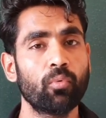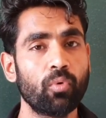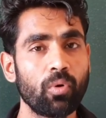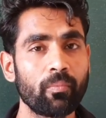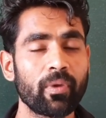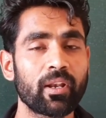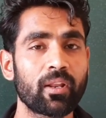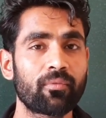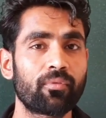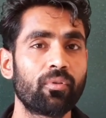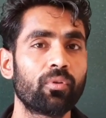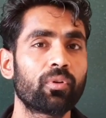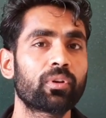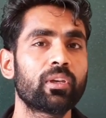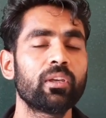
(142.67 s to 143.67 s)
वो मैंने
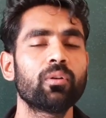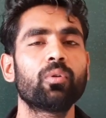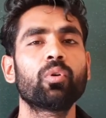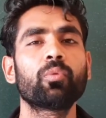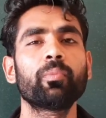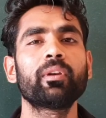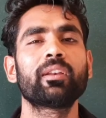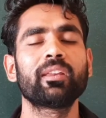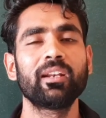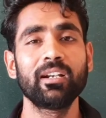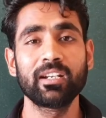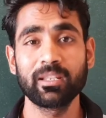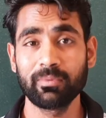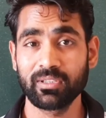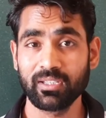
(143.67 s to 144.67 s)
फॉलो की और मैं
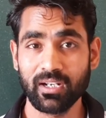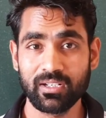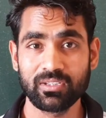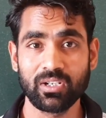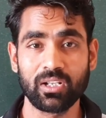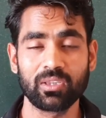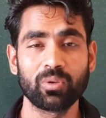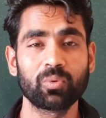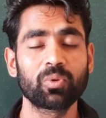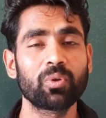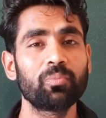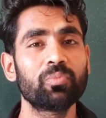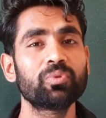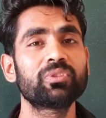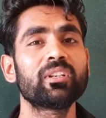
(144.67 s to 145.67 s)
रियलिटी बताना चाहता हूँ
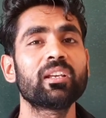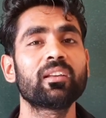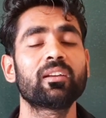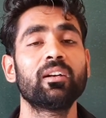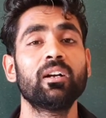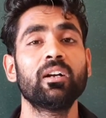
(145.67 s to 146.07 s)
कि मुझे